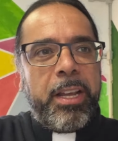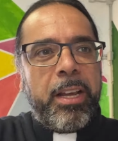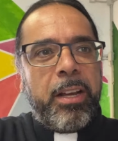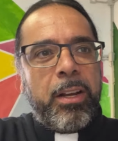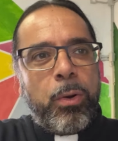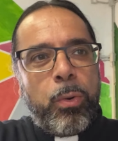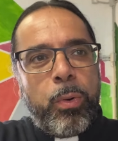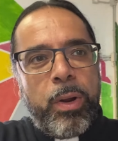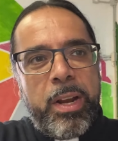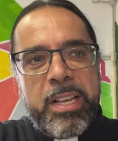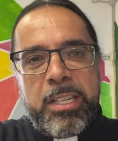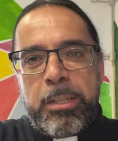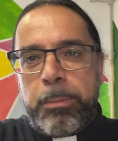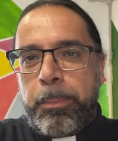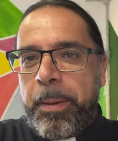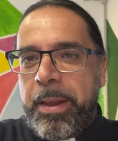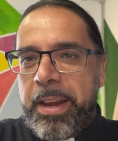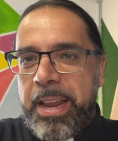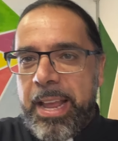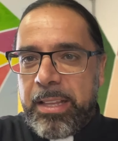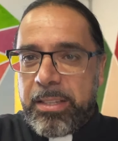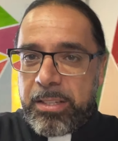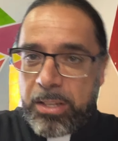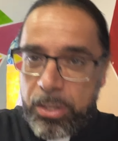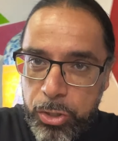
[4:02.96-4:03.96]
in quelle
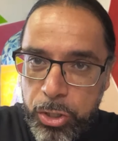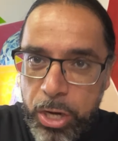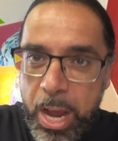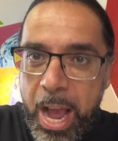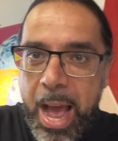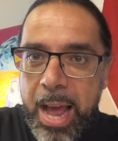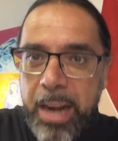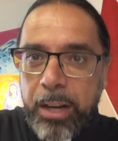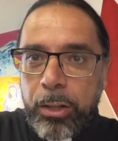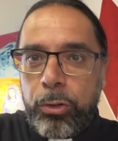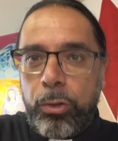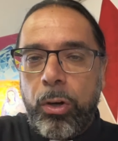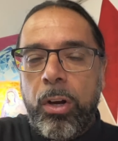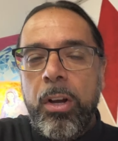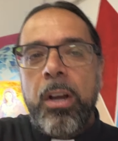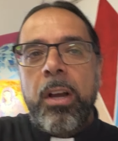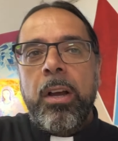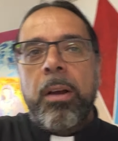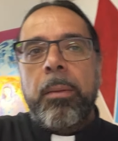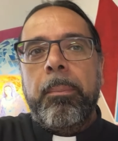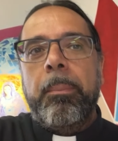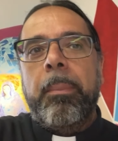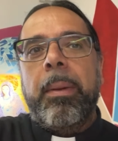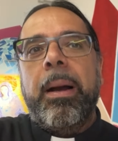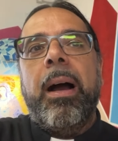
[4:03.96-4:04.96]
esperienze, certo,
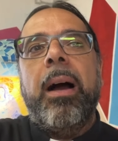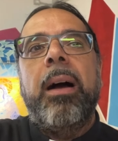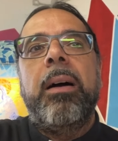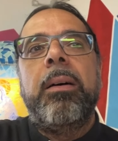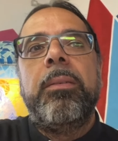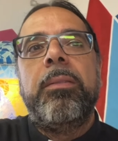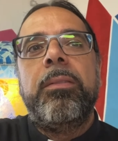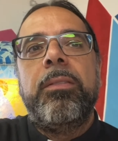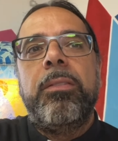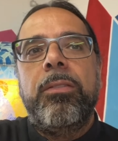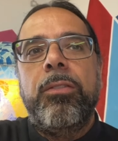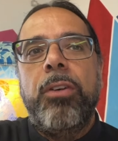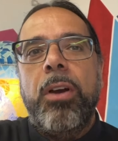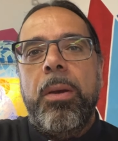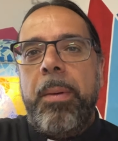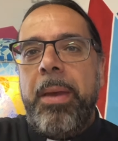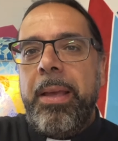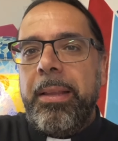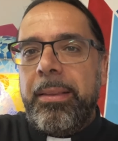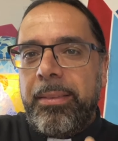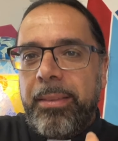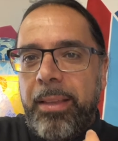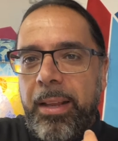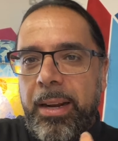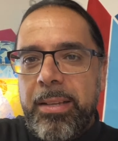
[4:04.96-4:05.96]
ma vuoi
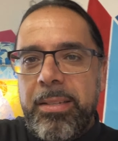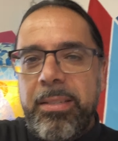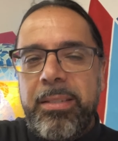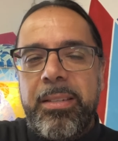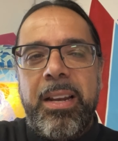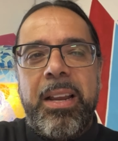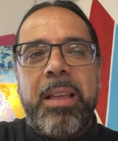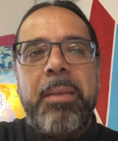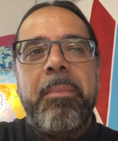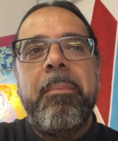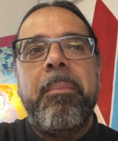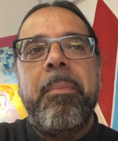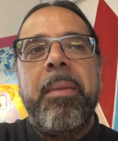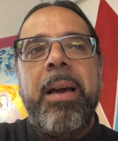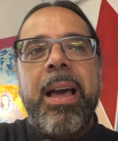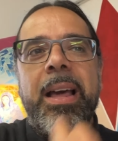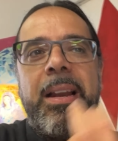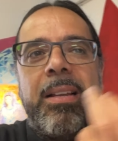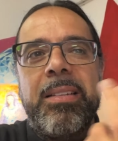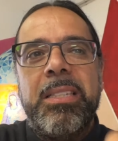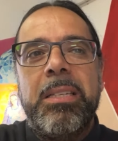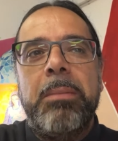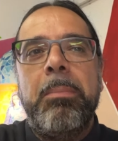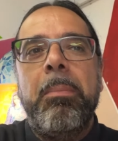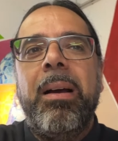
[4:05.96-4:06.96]
mettere, essere
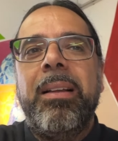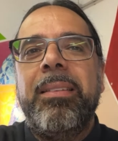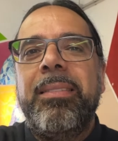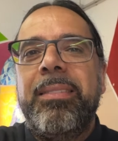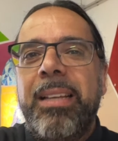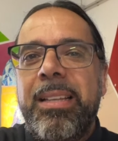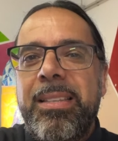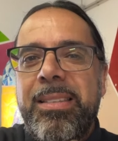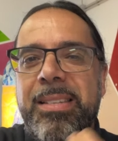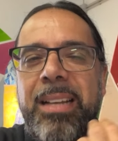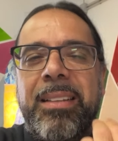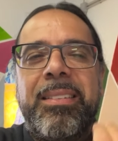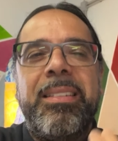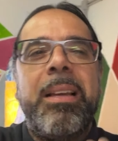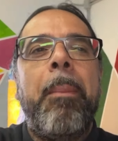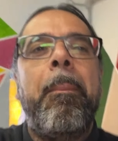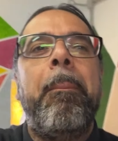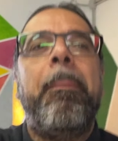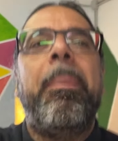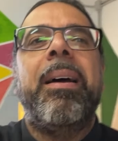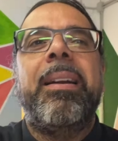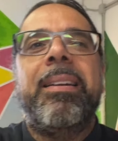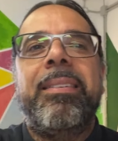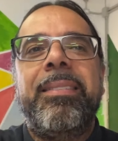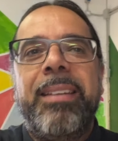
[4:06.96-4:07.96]
immersi, battezzati,
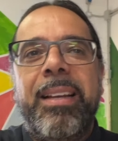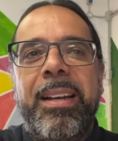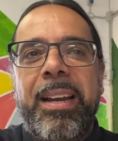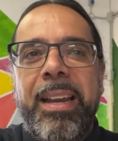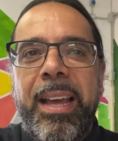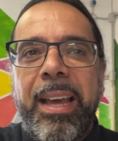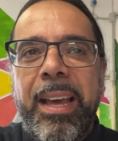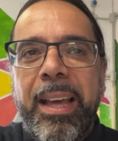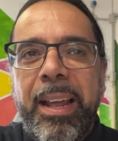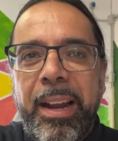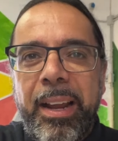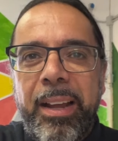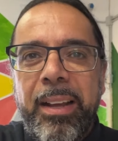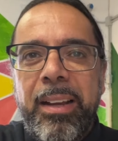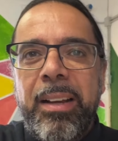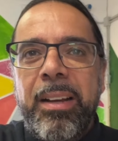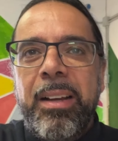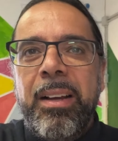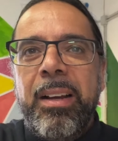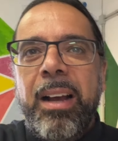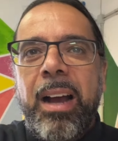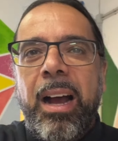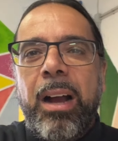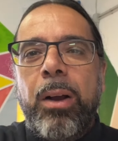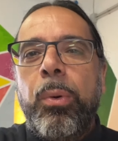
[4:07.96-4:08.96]
appartenere
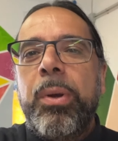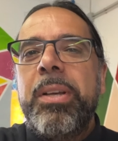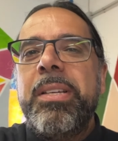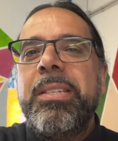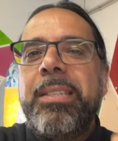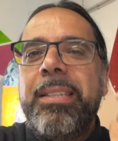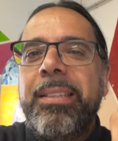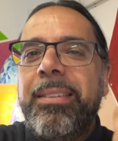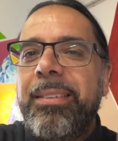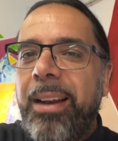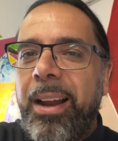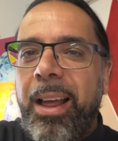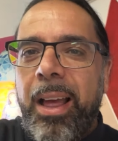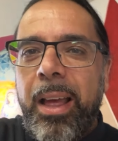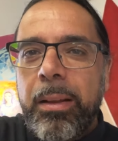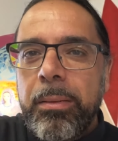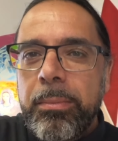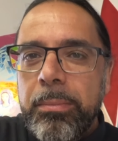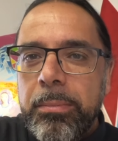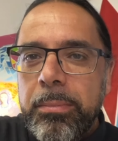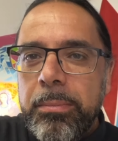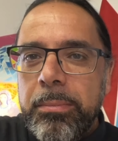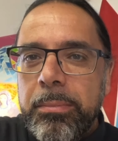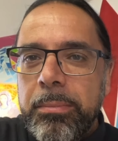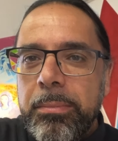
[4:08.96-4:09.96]
a questi
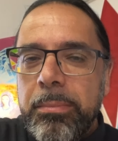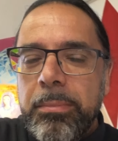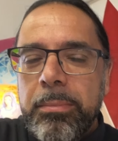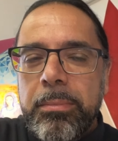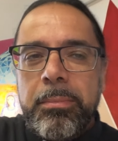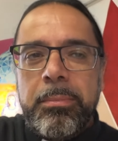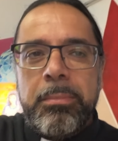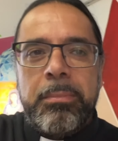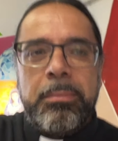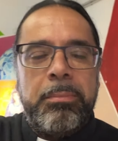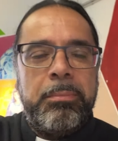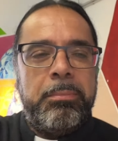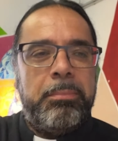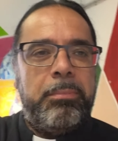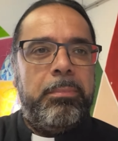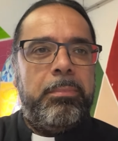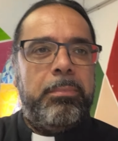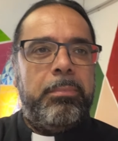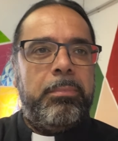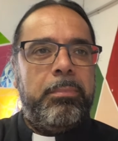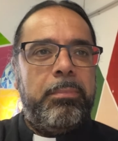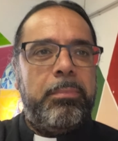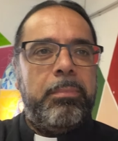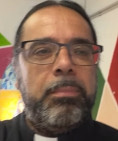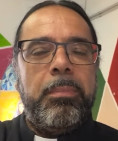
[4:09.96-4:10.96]
tre,
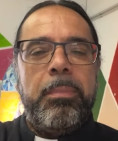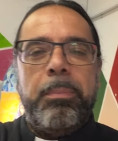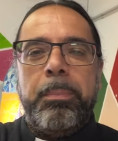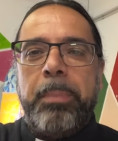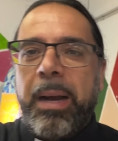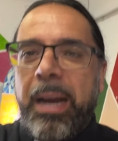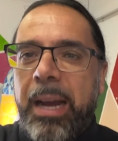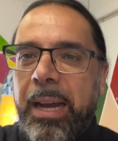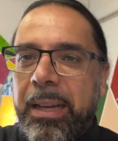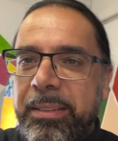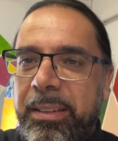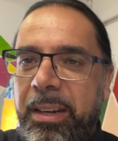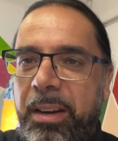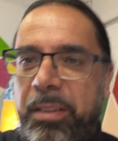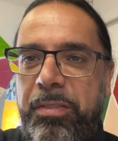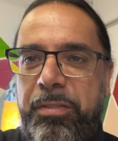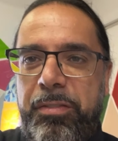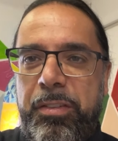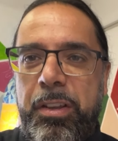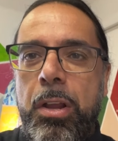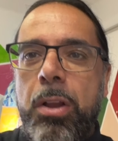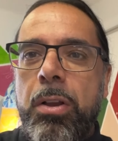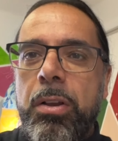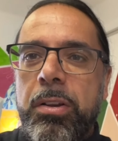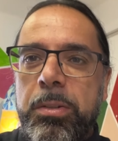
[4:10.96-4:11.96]
Padre,
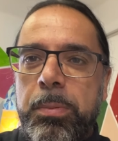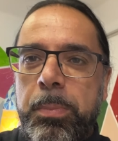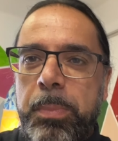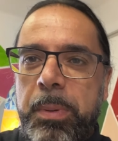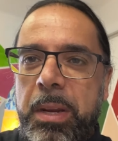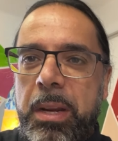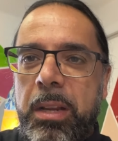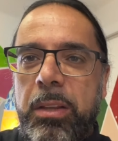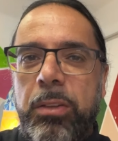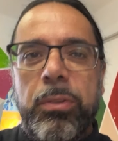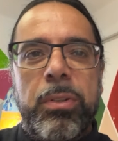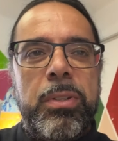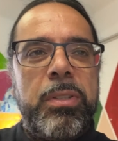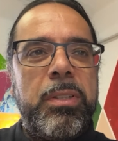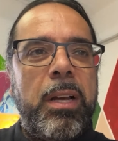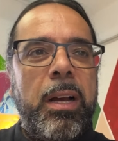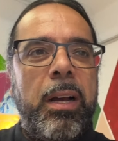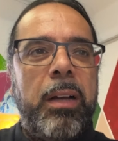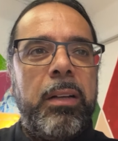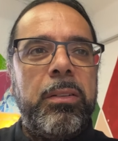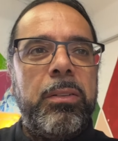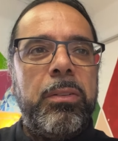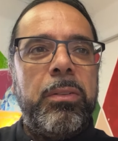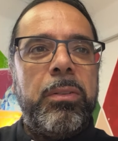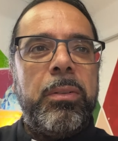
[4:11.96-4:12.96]
Figlio e Spirito
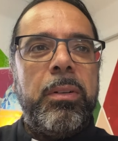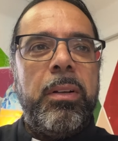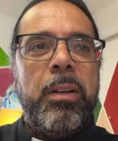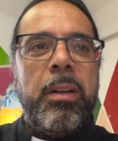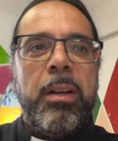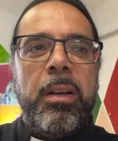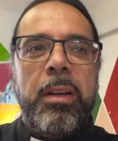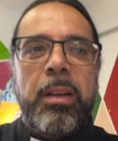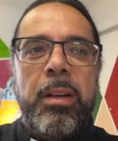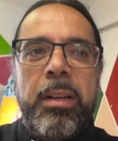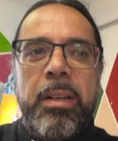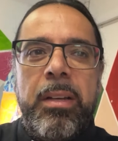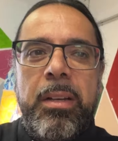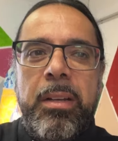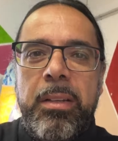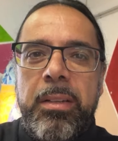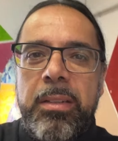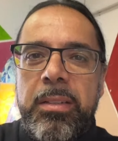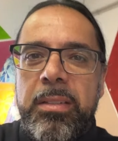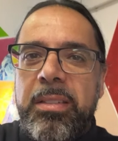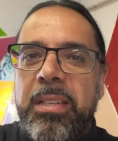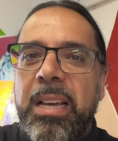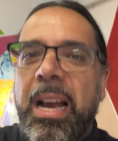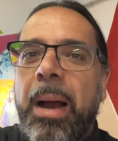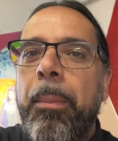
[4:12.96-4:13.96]
Santo.
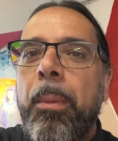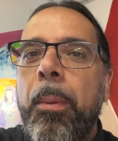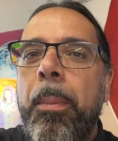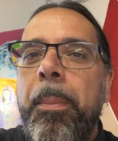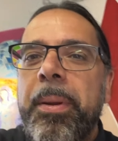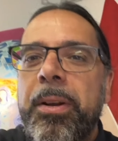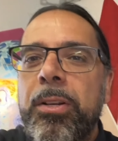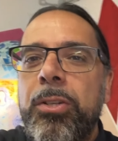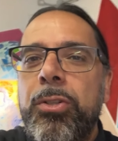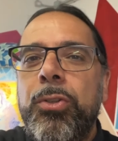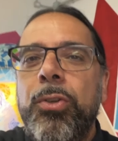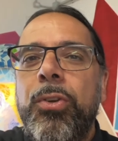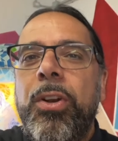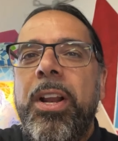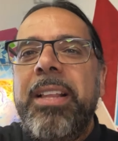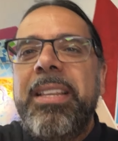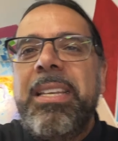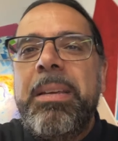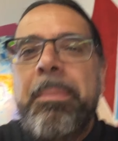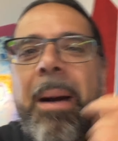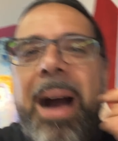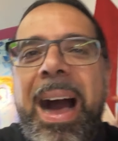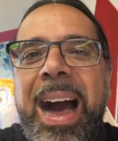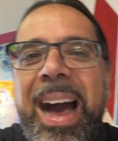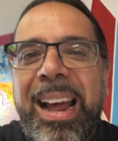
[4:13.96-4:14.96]
Siamo persone
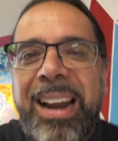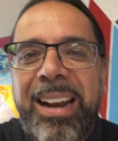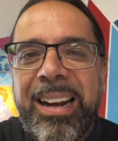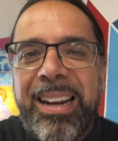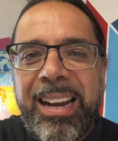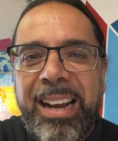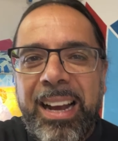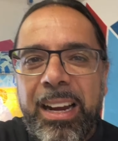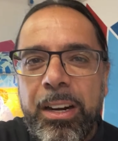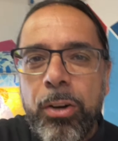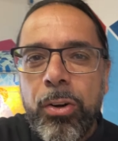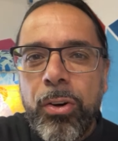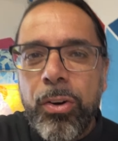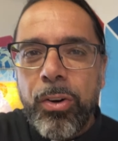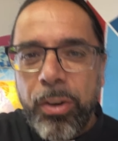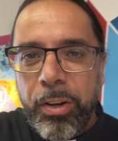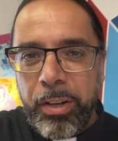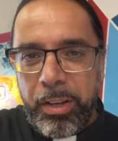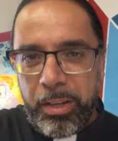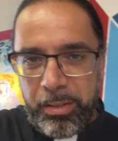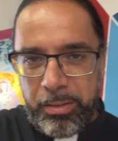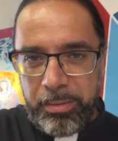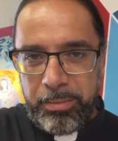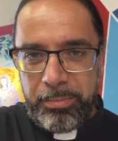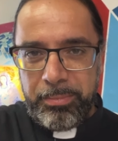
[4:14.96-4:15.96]
di marca
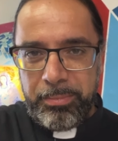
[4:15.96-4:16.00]
noi,